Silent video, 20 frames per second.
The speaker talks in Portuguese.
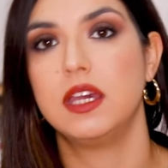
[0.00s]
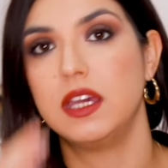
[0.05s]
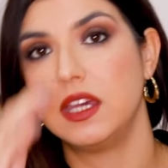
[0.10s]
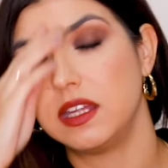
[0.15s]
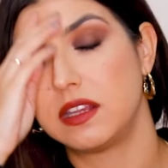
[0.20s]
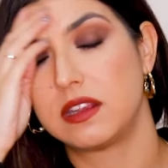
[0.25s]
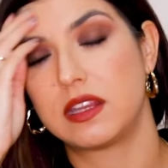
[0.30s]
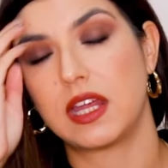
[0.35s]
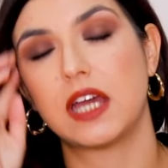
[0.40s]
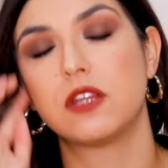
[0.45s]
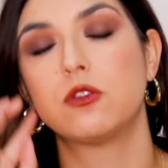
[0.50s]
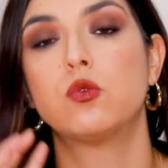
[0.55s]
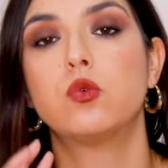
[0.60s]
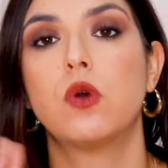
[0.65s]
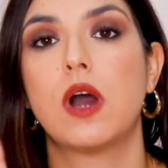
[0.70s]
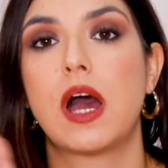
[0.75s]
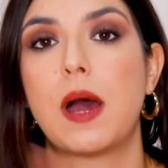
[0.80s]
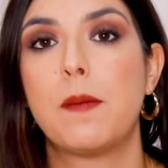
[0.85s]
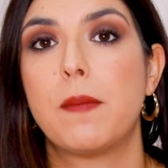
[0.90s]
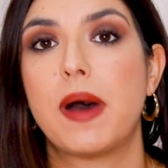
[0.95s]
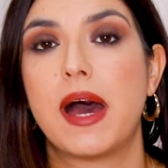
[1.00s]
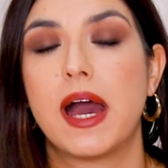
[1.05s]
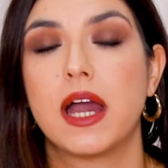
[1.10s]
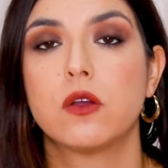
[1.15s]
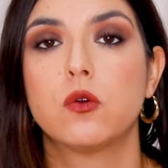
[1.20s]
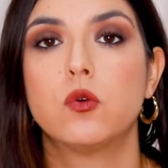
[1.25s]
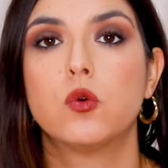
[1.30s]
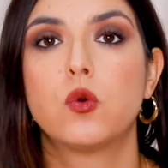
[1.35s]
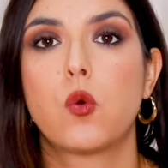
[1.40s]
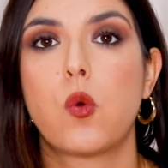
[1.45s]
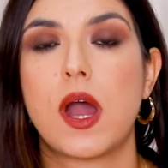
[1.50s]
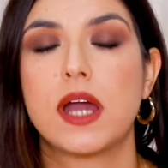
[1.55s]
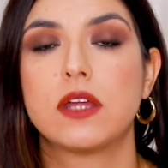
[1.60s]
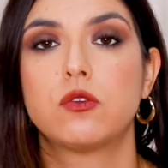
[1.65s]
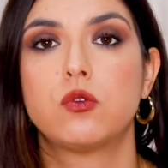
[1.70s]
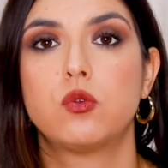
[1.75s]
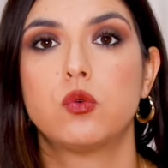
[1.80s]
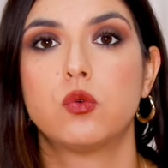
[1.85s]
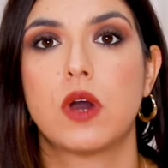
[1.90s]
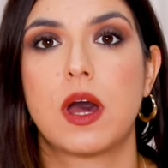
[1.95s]
E tanto a Mango
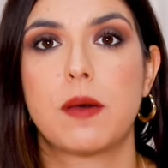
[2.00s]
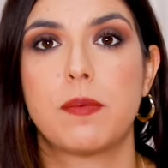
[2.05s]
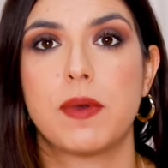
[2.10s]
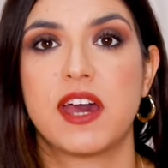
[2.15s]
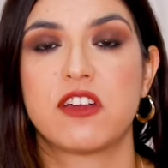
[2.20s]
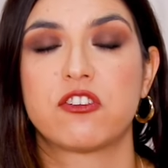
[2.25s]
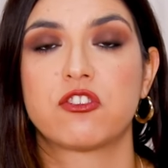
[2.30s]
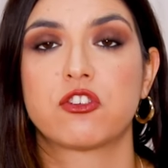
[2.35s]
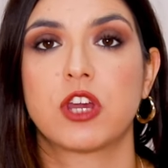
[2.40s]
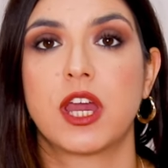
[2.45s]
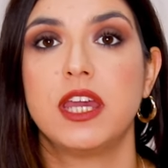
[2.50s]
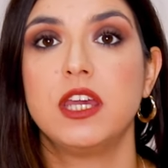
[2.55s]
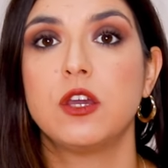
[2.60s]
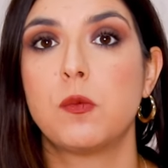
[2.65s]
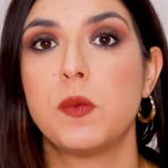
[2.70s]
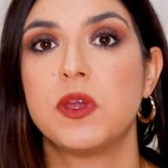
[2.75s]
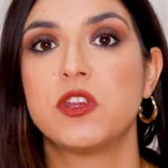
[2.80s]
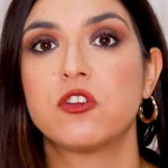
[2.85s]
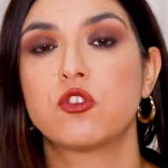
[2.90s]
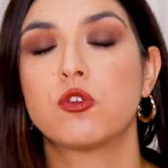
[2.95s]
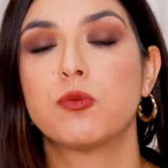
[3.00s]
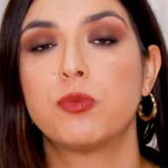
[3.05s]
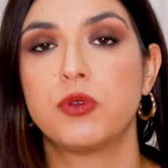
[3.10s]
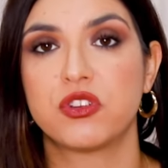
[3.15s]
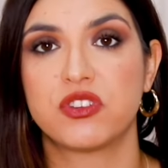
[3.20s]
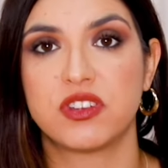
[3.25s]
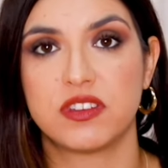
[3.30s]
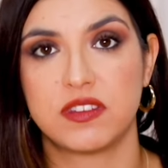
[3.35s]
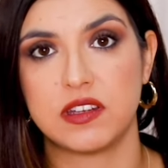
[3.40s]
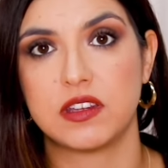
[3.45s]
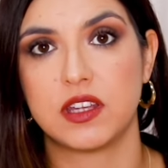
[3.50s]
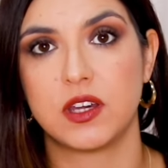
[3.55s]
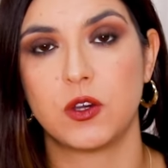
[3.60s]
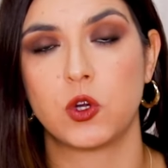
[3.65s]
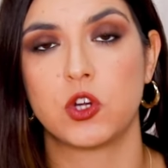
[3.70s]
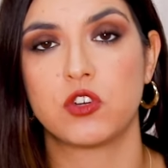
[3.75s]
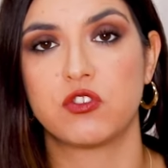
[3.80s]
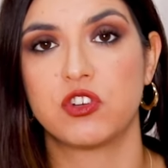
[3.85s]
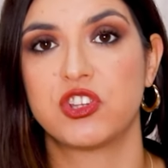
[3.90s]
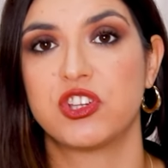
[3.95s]
quanto a Bershka, encomendas superiores a 30
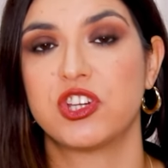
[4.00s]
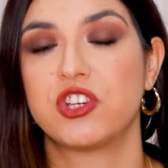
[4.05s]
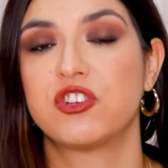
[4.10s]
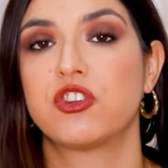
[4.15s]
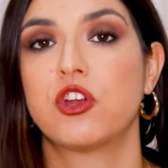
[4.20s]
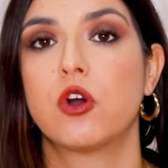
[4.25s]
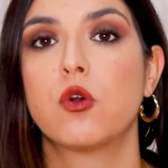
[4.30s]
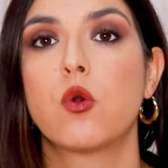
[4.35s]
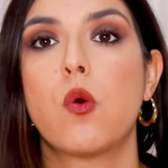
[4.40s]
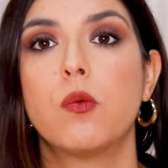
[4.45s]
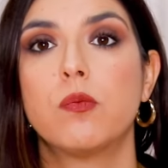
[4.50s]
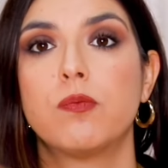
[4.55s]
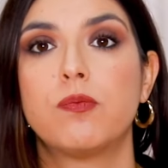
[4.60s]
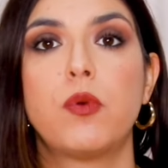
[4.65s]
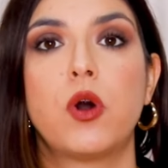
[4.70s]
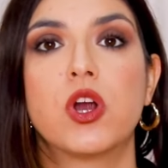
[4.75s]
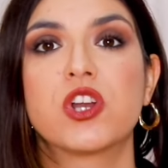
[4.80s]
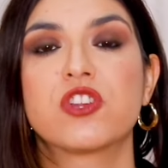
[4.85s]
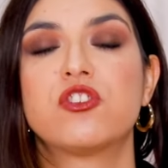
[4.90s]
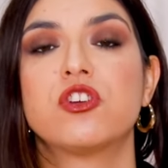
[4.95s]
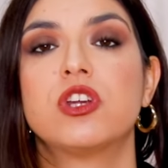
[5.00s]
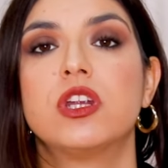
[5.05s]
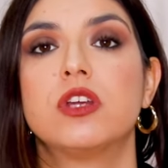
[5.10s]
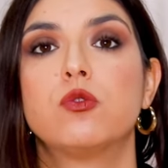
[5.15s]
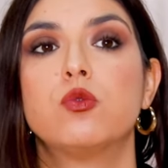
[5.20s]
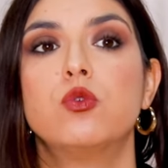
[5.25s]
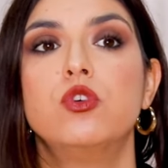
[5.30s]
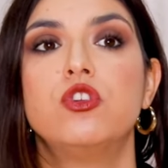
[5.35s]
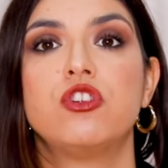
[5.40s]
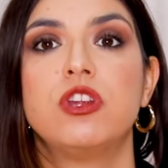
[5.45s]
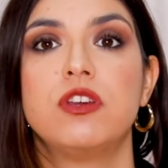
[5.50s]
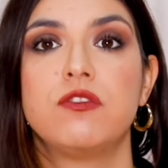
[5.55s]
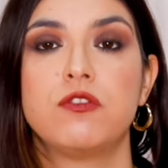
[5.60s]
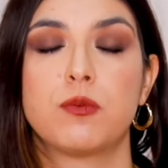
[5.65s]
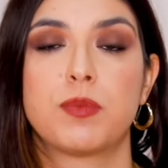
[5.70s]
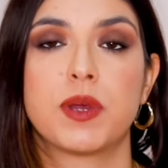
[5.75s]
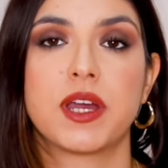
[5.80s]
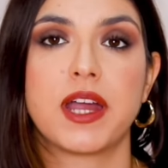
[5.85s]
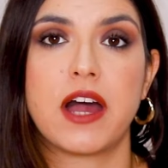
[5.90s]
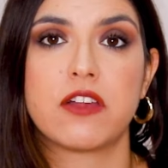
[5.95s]
euros, vocês estão com portes gratuitos de
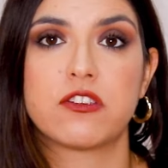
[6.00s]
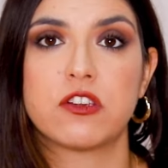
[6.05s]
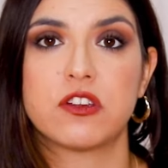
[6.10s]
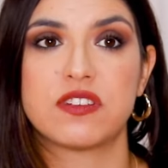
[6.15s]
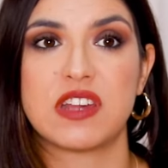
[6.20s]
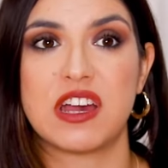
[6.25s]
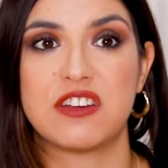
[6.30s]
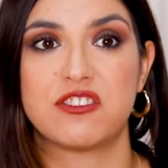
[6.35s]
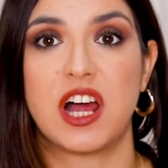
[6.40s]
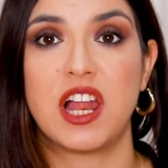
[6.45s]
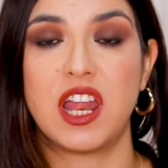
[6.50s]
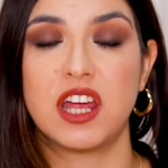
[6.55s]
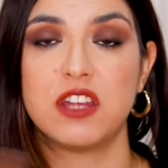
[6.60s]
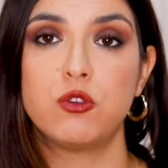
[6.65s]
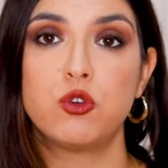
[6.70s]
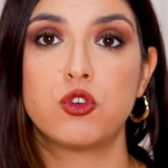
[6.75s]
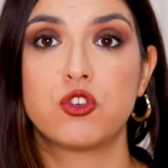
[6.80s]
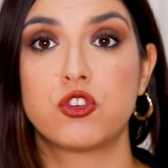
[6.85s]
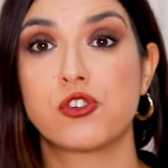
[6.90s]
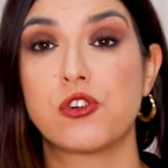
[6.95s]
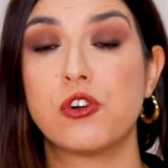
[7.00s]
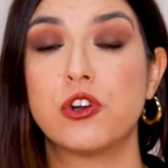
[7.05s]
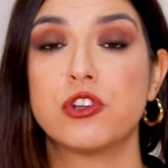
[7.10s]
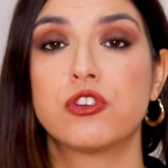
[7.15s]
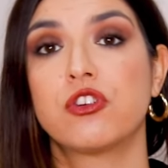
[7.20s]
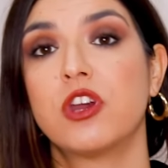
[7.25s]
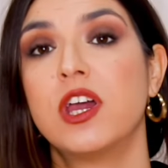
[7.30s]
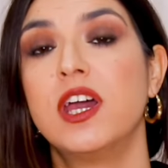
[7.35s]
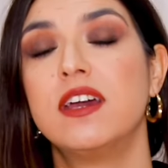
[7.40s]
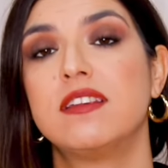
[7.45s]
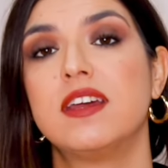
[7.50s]
envio para casa, ou seja, além dos descontos,